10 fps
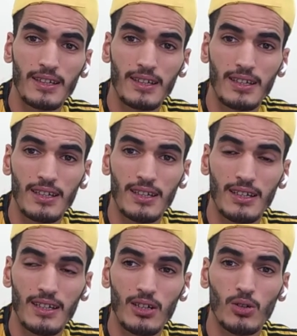
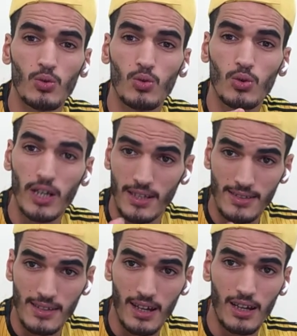آه، وكارت
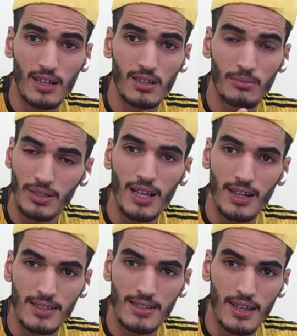الصحه بطاقه
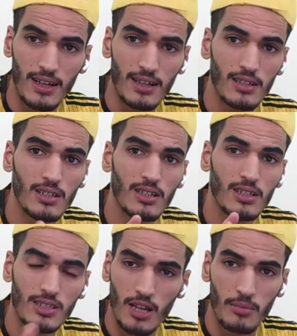الصحه
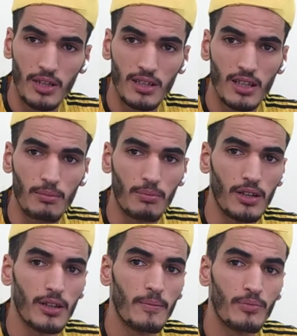تامين
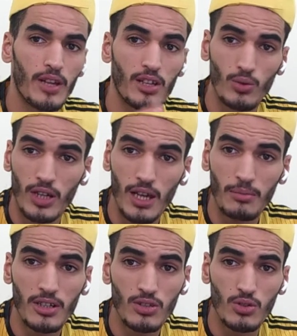طبي هادو
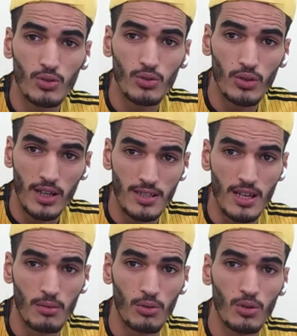كاملين خصو يكونوا على
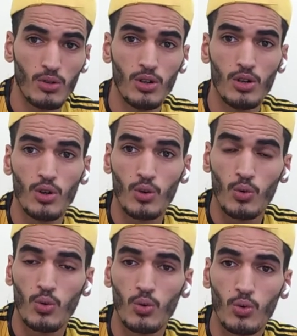حسابه
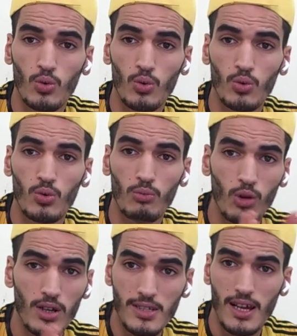
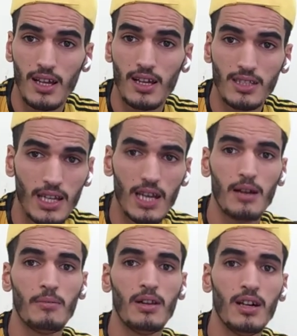ومواصلات
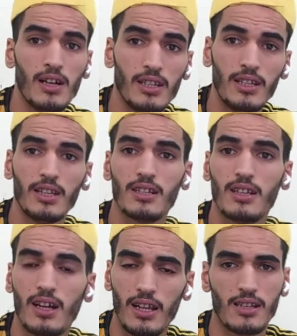كامله هادي
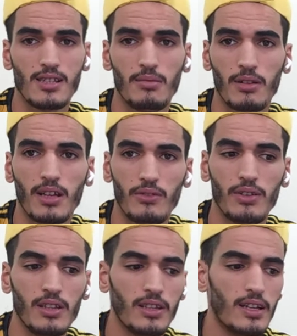على حساب
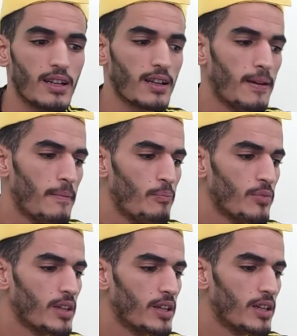الكافي ديالك
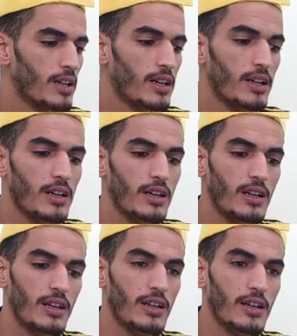
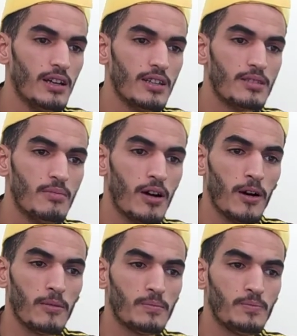أه اسمها